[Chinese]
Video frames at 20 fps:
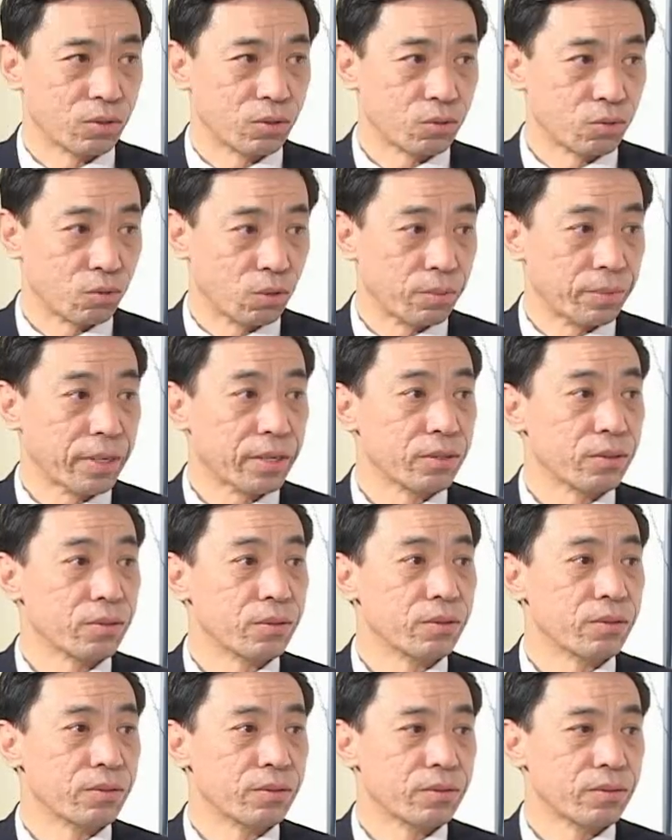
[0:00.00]
我随便
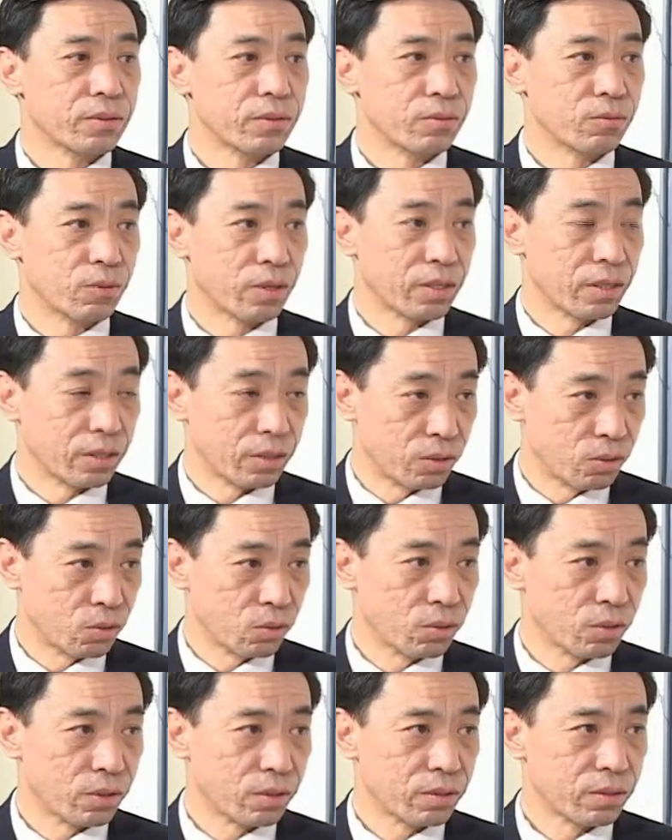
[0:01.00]
就往那一
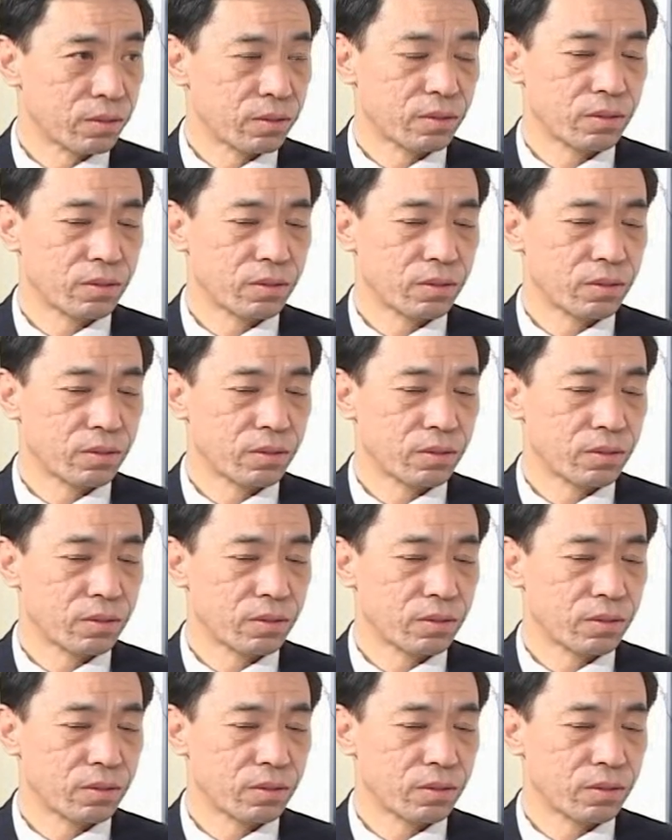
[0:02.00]
坐。